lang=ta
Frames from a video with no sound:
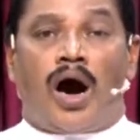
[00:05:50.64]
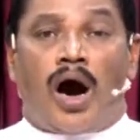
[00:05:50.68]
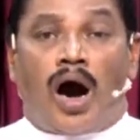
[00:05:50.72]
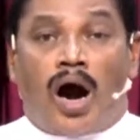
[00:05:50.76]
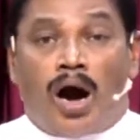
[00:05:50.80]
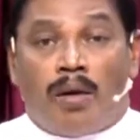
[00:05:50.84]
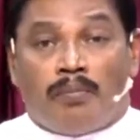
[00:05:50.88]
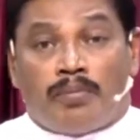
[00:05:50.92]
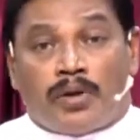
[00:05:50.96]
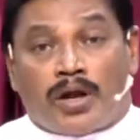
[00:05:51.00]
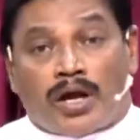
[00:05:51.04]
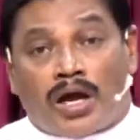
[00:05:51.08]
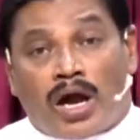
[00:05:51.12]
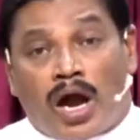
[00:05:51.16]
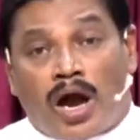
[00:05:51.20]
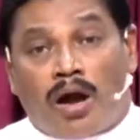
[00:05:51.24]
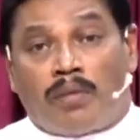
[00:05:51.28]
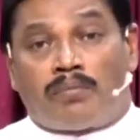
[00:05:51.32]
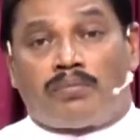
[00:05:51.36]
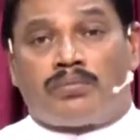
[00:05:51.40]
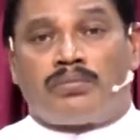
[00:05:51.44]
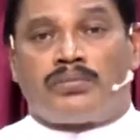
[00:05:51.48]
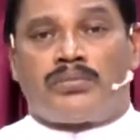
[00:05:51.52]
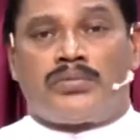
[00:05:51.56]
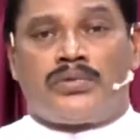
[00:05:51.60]

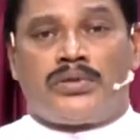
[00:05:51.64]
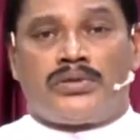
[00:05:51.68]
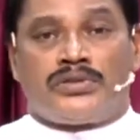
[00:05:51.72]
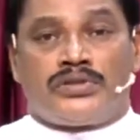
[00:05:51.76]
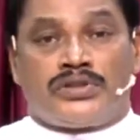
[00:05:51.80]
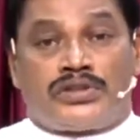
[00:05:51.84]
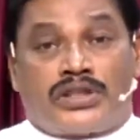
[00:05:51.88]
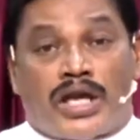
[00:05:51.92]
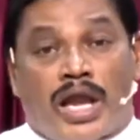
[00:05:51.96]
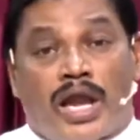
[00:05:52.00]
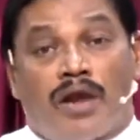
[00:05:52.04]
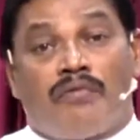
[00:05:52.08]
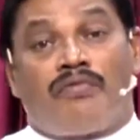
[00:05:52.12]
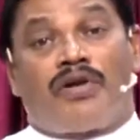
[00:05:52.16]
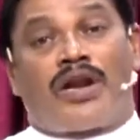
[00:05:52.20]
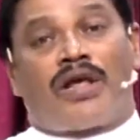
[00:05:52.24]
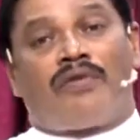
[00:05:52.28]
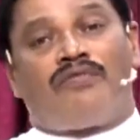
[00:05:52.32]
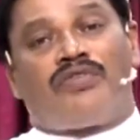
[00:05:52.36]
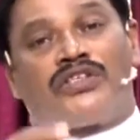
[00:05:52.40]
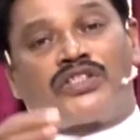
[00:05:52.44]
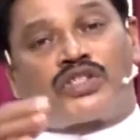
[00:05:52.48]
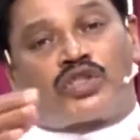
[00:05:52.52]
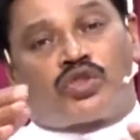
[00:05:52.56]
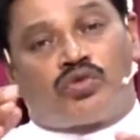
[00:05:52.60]
ஆப்ரஹாம் தேவனை
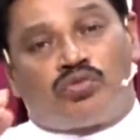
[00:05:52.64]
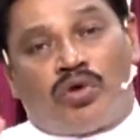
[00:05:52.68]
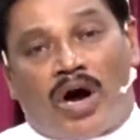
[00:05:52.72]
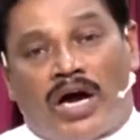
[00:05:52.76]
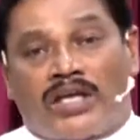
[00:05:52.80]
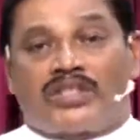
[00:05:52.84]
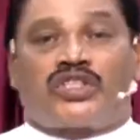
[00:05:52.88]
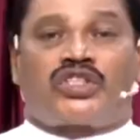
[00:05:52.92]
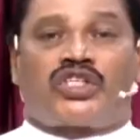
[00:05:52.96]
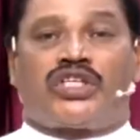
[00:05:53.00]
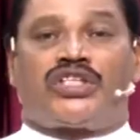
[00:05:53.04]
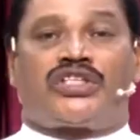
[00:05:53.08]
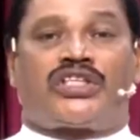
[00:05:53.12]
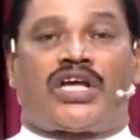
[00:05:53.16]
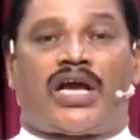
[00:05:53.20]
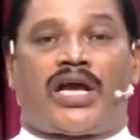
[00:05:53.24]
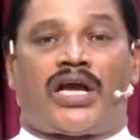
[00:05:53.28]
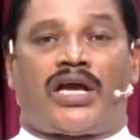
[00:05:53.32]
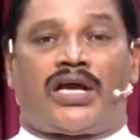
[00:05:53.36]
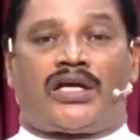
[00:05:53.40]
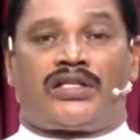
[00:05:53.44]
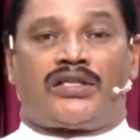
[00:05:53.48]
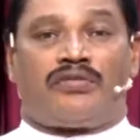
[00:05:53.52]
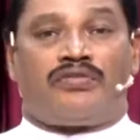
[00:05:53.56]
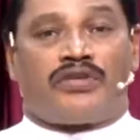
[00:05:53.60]
விசுவாசித்த
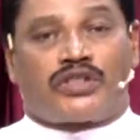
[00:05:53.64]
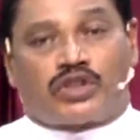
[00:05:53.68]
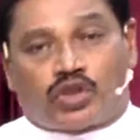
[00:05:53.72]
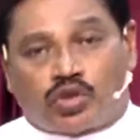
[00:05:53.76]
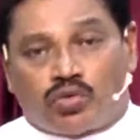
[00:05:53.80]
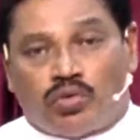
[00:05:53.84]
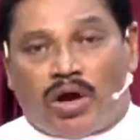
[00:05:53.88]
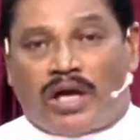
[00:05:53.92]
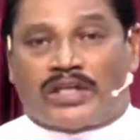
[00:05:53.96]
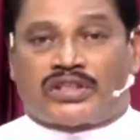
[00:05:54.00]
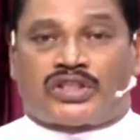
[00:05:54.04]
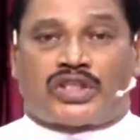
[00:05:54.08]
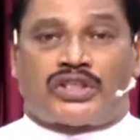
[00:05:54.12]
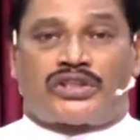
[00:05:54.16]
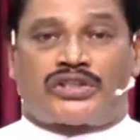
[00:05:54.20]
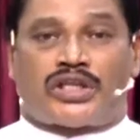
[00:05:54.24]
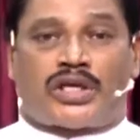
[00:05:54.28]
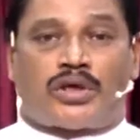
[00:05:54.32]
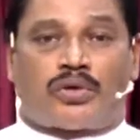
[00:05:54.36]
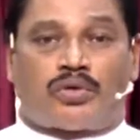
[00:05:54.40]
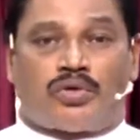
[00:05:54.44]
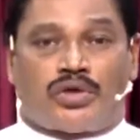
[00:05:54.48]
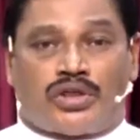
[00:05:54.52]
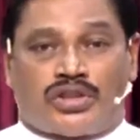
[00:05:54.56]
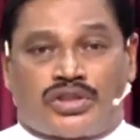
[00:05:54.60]
அந்த விசுவாசத்தை
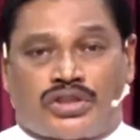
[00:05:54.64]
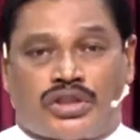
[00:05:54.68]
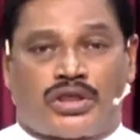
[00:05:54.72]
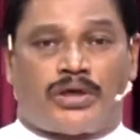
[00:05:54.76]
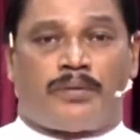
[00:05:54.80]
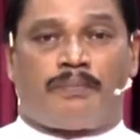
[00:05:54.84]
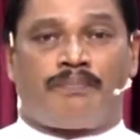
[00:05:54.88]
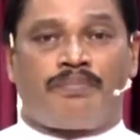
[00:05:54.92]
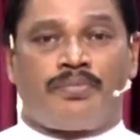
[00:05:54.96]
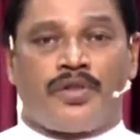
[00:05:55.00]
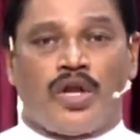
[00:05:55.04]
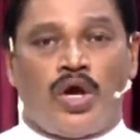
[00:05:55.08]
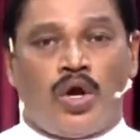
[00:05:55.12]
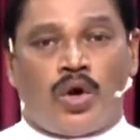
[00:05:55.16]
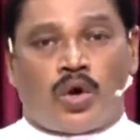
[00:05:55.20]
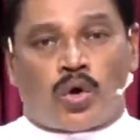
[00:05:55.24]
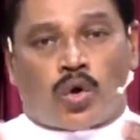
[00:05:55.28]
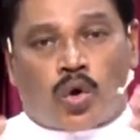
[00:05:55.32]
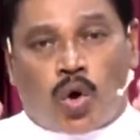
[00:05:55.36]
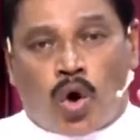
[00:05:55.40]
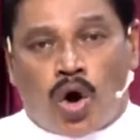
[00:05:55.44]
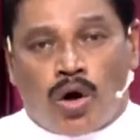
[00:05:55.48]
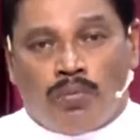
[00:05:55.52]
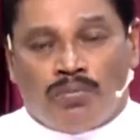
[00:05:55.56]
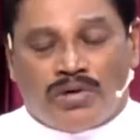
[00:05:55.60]
குறித்து
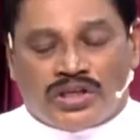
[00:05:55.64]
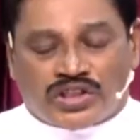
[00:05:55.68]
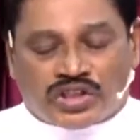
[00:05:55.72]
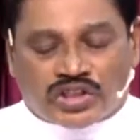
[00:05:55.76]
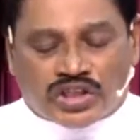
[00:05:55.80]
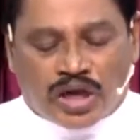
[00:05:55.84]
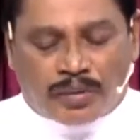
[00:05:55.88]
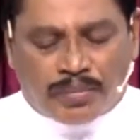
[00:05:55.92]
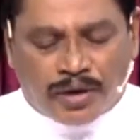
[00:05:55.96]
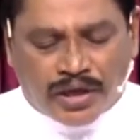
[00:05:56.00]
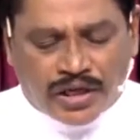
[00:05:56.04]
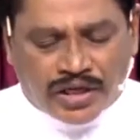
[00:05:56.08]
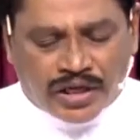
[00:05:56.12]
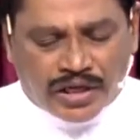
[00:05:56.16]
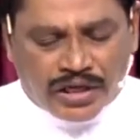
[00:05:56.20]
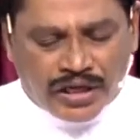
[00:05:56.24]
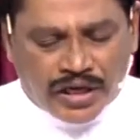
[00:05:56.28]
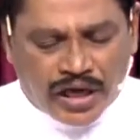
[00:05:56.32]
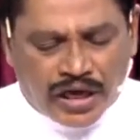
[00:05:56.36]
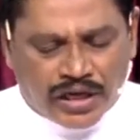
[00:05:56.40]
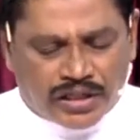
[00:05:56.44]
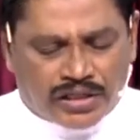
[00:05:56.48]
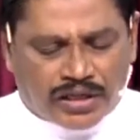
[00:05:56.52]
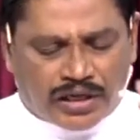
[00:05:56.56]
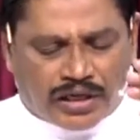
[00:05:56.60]
ரோம சபைக்கு
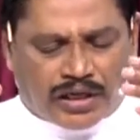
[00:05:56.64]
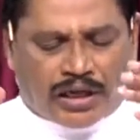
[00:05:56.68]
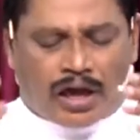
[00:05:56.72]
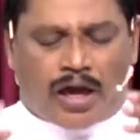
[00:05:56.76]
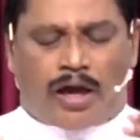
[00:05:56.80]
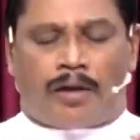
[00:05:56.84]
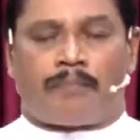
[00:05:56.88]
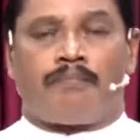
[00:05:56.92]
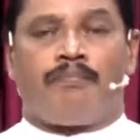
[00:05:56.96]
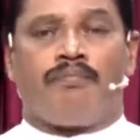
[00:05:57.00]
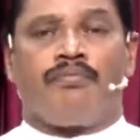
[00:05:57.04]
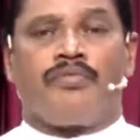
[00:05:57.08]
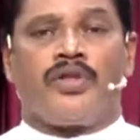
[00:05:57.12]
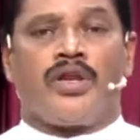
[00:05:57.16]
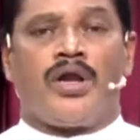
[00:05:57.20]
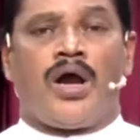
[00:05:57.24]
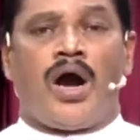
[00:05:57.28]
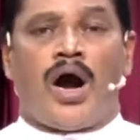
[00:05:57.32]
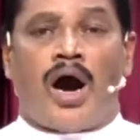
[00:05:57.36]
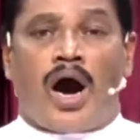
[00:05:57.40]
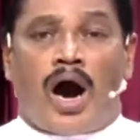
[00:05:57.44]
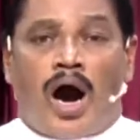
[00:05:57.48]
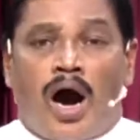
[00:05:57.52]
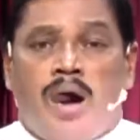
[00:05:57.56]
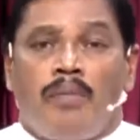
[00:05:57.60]
எழுதுகிறார்
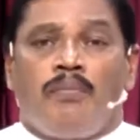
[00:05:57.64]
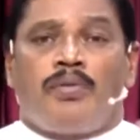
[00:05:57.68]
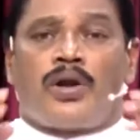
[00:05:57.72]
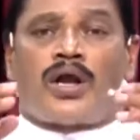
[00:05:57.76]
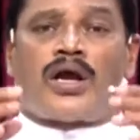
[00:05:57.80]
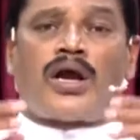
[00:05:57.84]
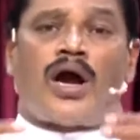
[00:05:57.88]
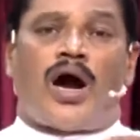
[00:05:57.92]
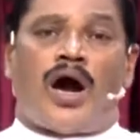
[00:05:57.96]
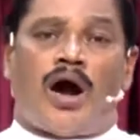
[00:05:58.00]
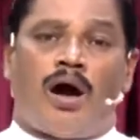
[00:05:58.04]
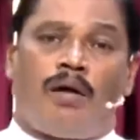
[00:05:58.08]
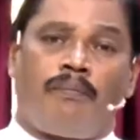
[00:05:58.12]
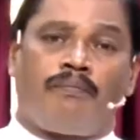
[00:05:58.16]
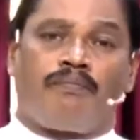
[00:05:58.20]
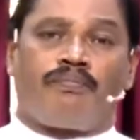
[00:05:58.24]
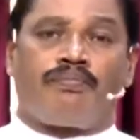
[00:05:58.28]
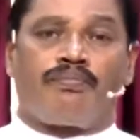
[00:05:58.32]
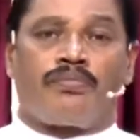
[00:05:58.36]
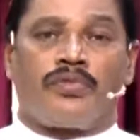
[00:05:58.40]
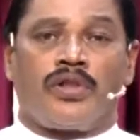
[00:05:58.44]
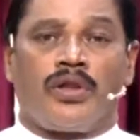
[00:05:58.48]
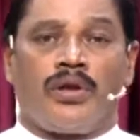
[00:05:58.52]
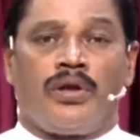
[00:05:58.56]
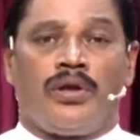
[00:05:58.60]
ஆப்ரஹாம்
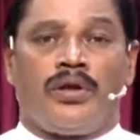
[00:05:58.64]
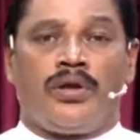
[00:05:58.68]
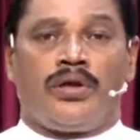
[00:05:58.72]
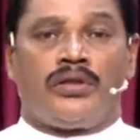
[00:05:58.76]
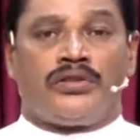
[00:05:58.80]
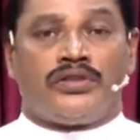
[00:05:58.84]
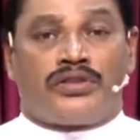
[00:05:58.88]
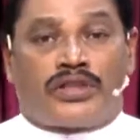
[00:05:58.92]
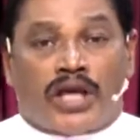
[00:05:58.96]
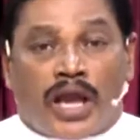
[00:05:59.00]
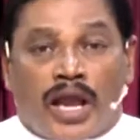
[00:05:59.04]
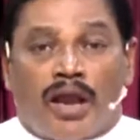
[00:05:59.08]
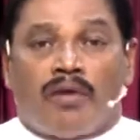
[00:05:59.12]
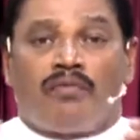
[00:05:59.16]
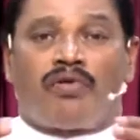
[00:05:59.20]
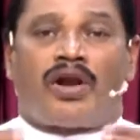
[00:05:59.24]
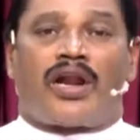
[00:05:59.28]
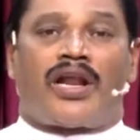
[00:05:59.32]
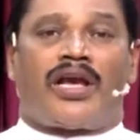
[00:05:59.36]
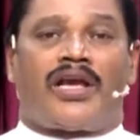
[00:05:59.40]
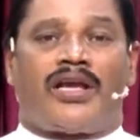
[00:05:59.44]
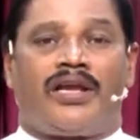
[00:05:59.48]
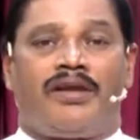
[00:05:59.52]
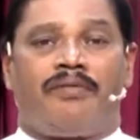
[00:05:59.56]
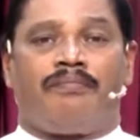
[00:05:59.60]

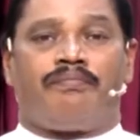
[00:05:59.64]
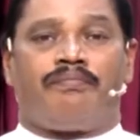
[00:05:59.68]
தேவனை